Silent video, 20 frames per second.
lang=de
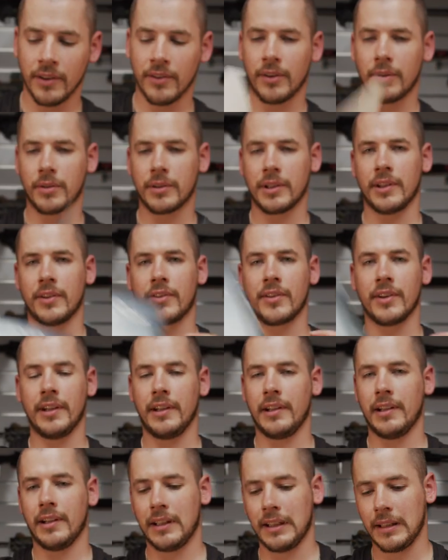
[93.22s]
Ist auch ganz
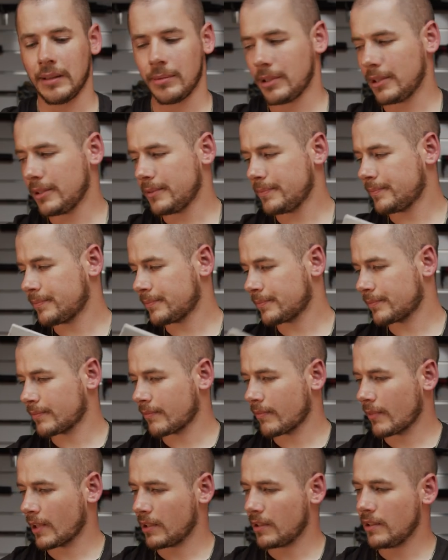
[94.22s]
geil, aber
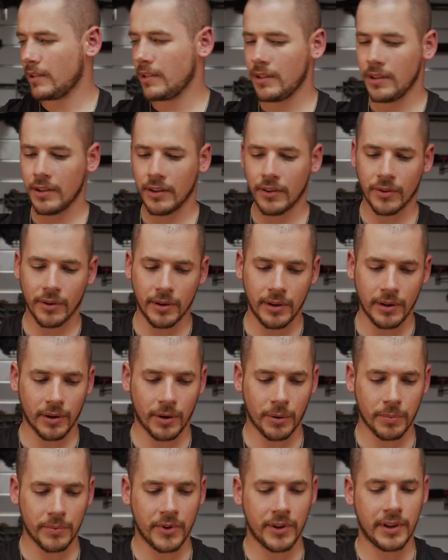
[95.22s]
die hier soll
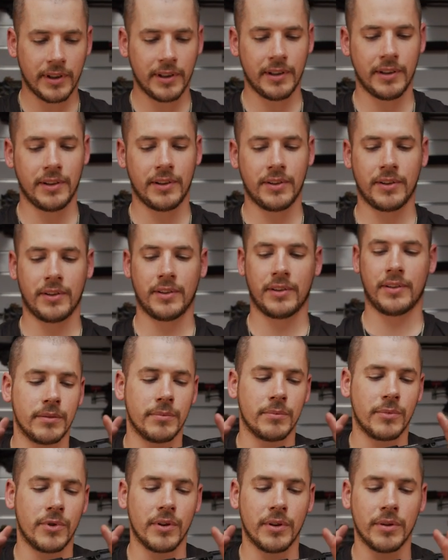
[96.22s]
hauptsächlich
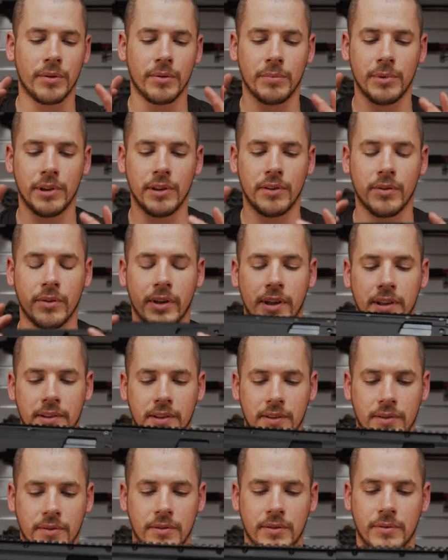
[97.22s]
im CQB zu
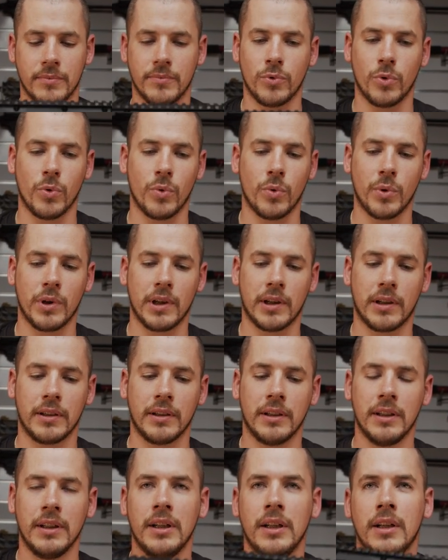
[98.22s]
Einsatz kommen
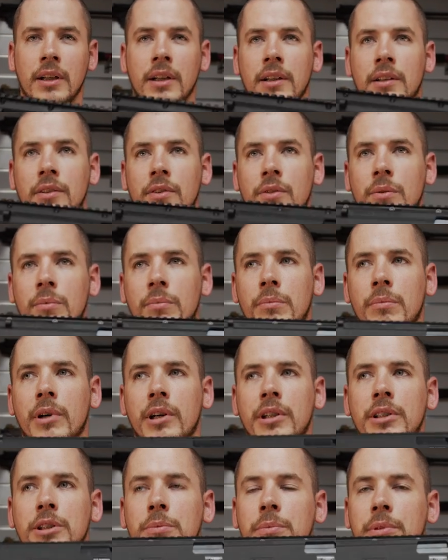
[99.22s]
oder zum
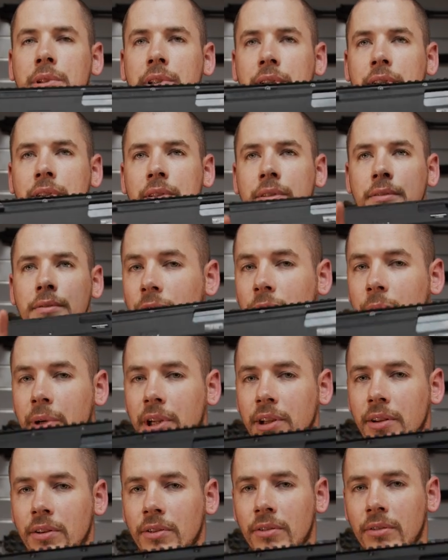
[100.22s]
Beispiel The
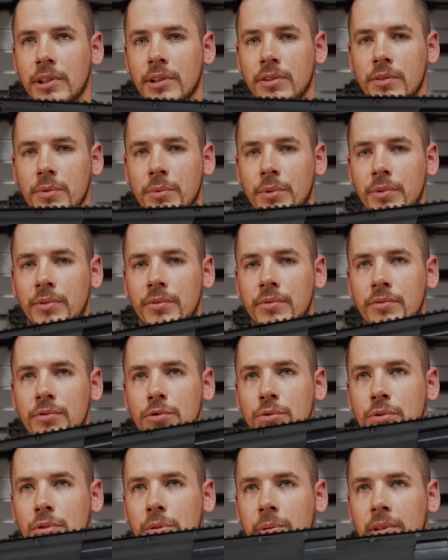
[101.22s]
Base, 1,5
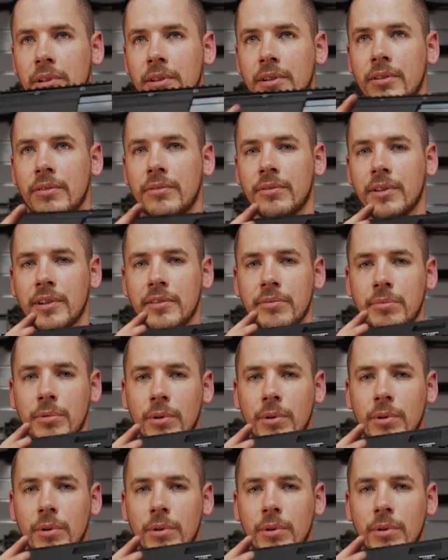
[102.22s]
Joule bei 5